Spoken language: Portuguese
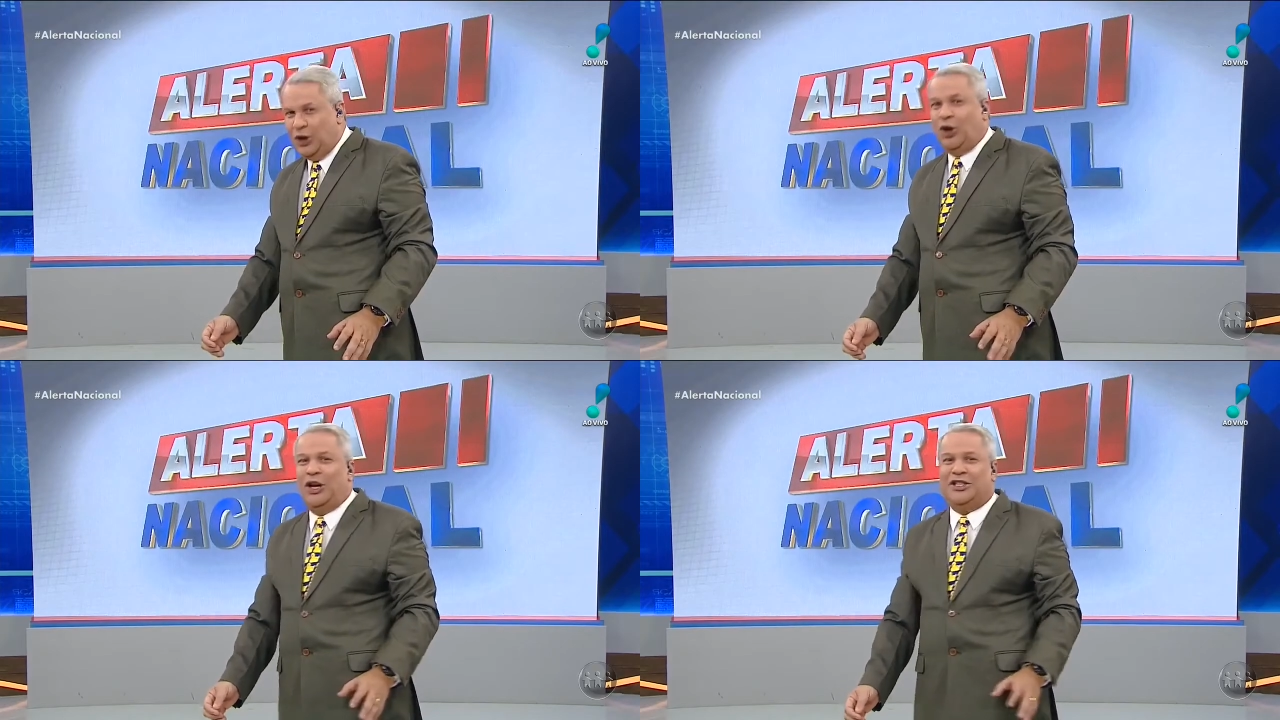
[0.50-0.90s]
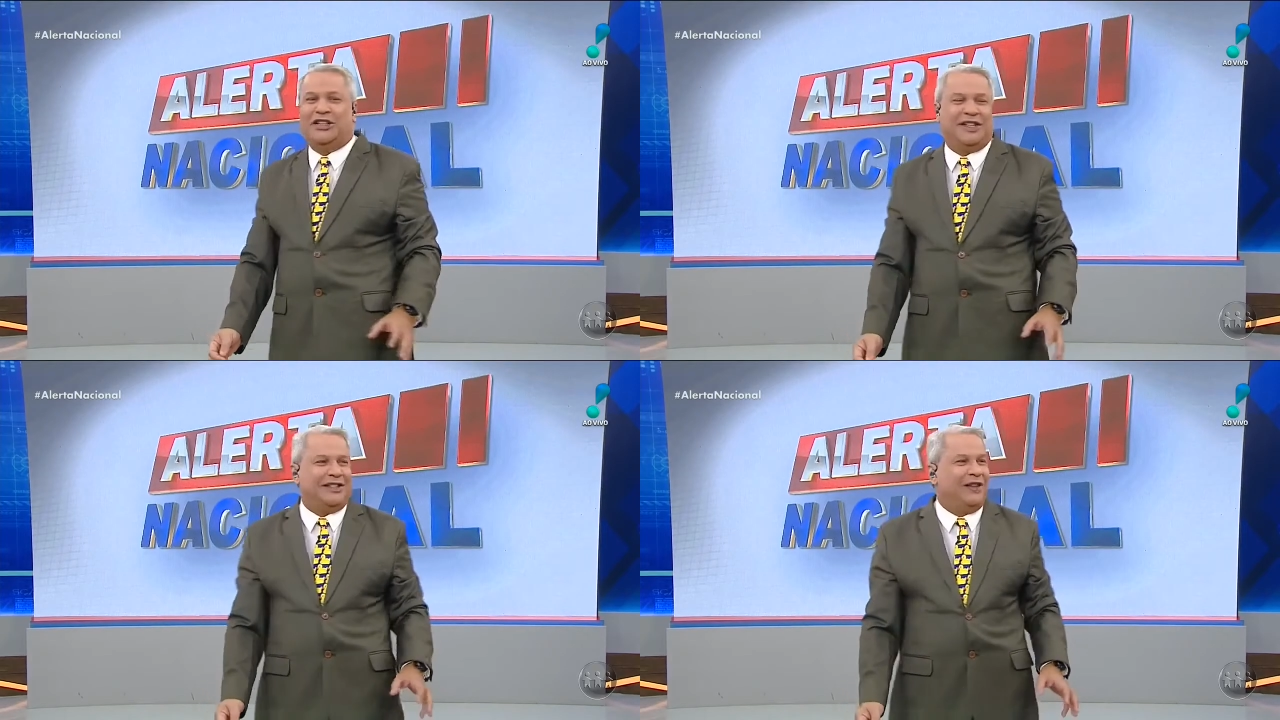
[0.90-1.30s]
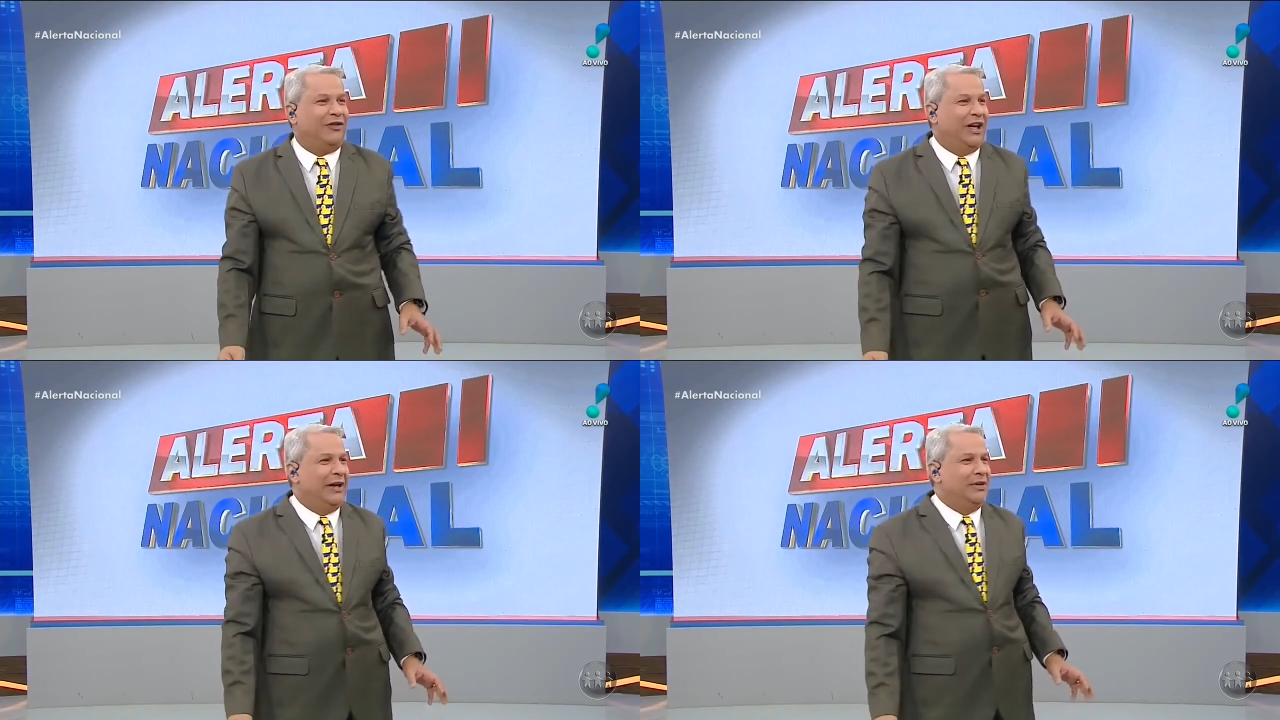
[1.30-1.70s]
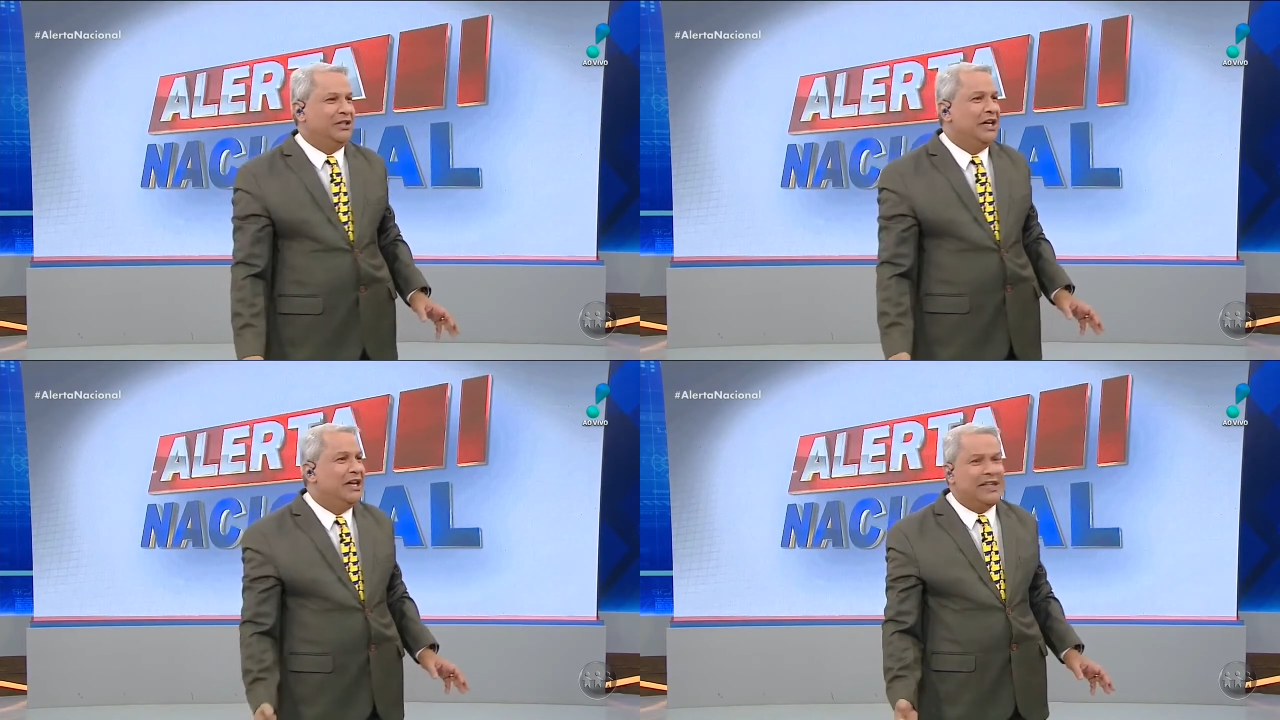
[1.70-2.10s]
E hoje é sexta-feira,
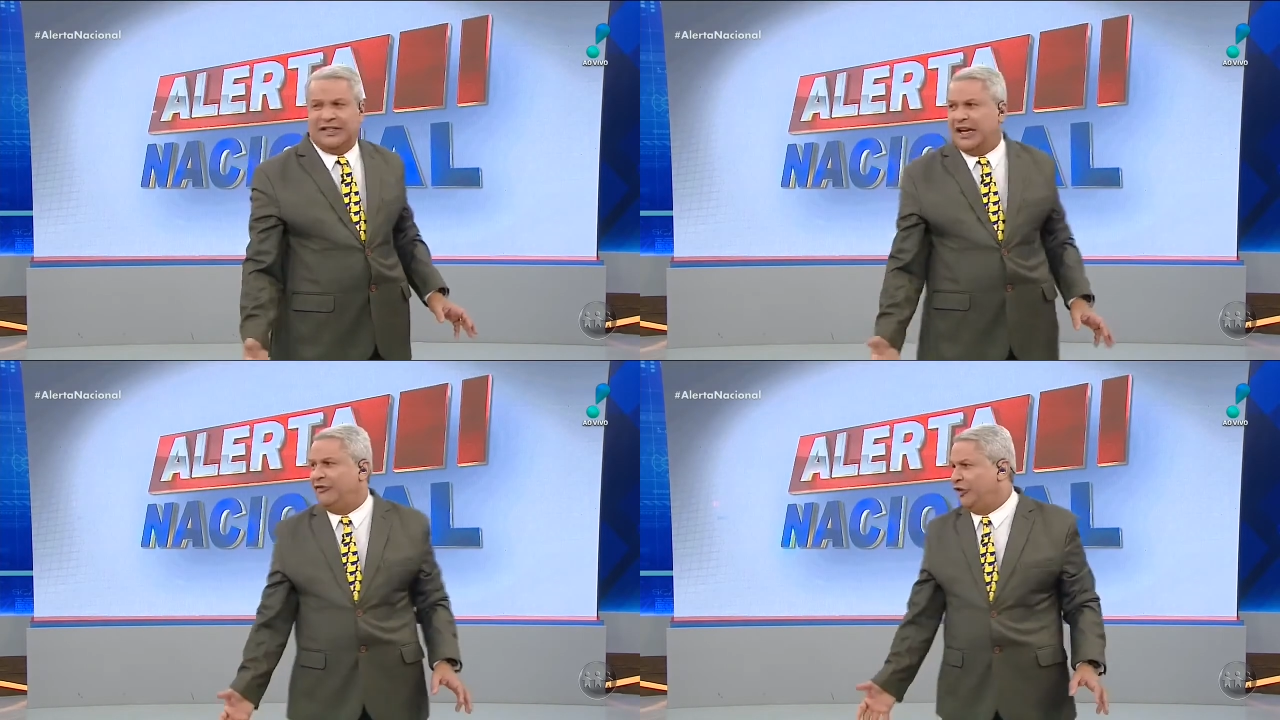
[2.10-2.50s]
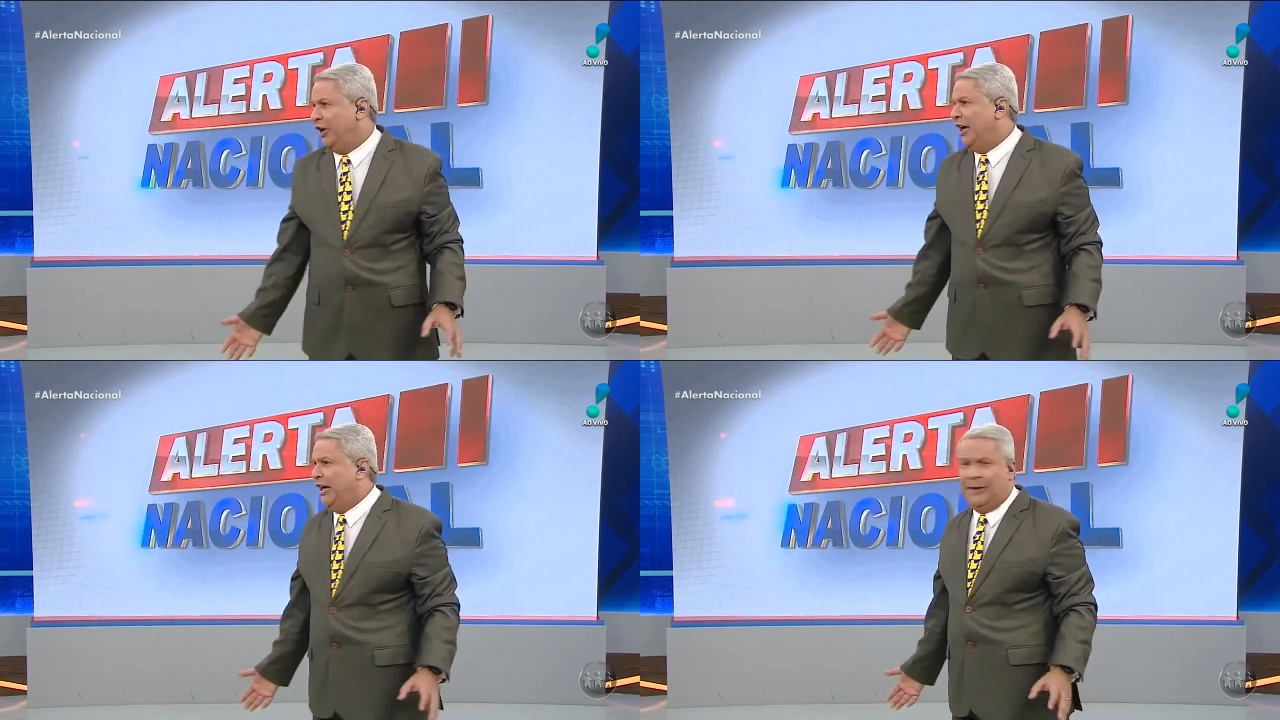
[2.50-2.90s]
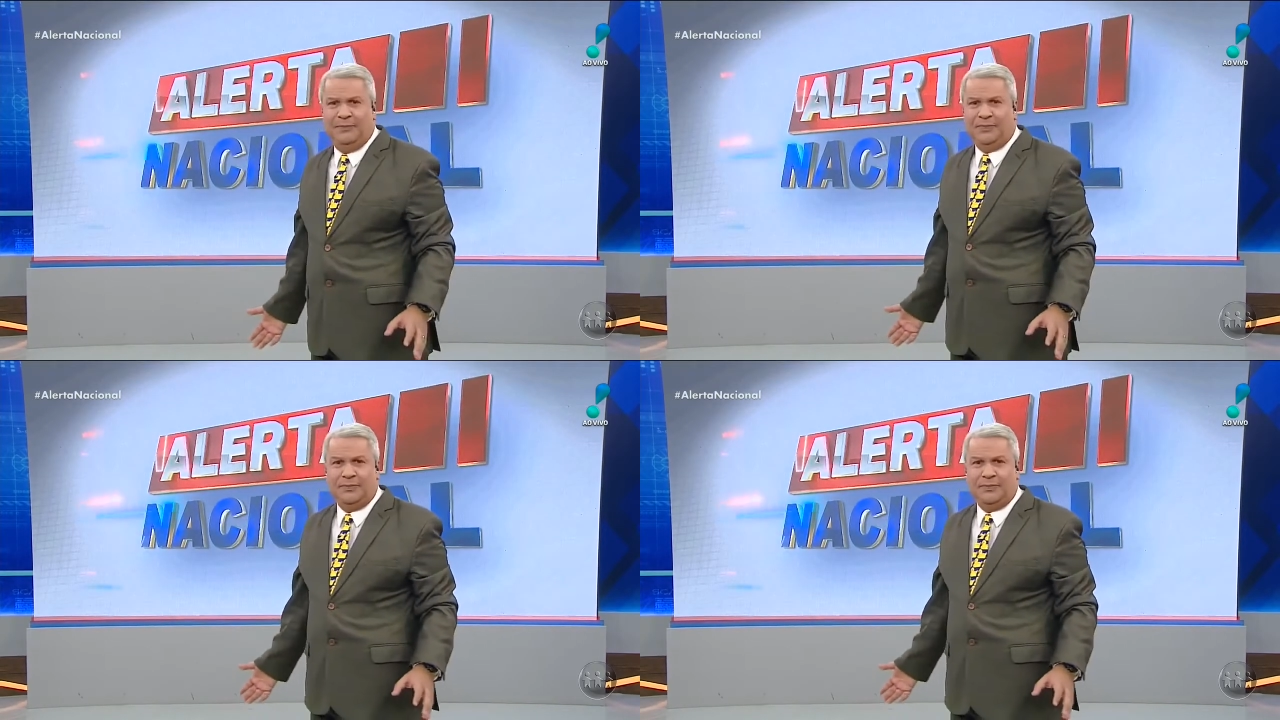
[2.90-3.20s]
minha Sexta-feira!